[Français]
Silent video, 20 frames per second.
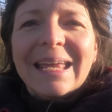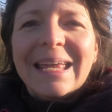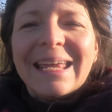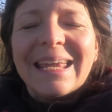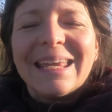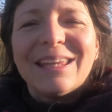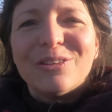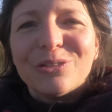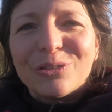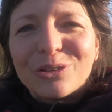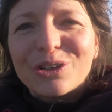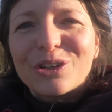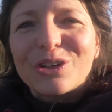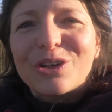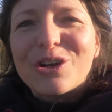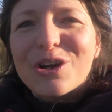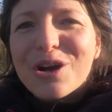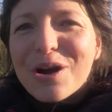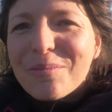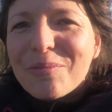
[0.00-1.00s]
Et donc
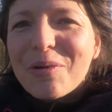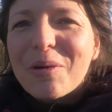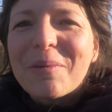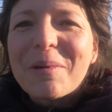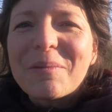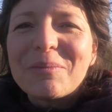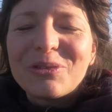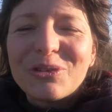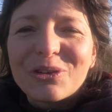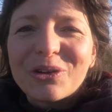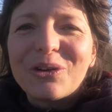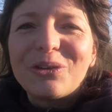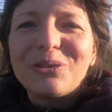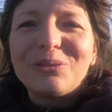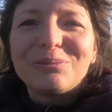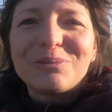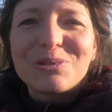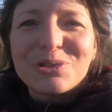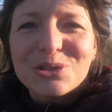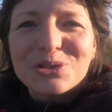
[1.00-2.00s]
comme en même temps
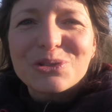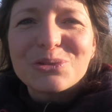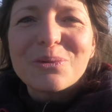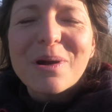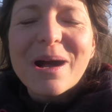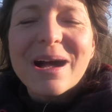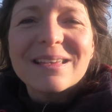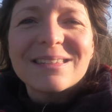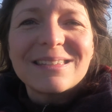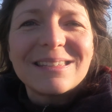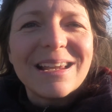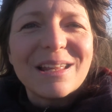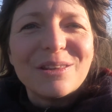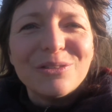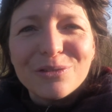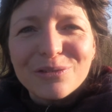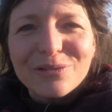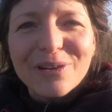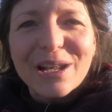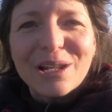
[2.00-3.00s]
ce soir c'est la
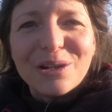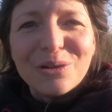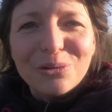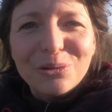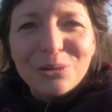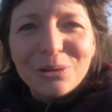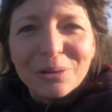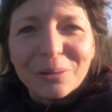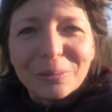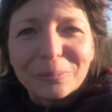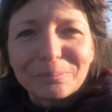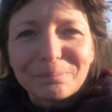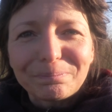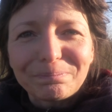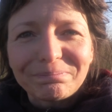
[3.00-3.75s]
nouvelle lune,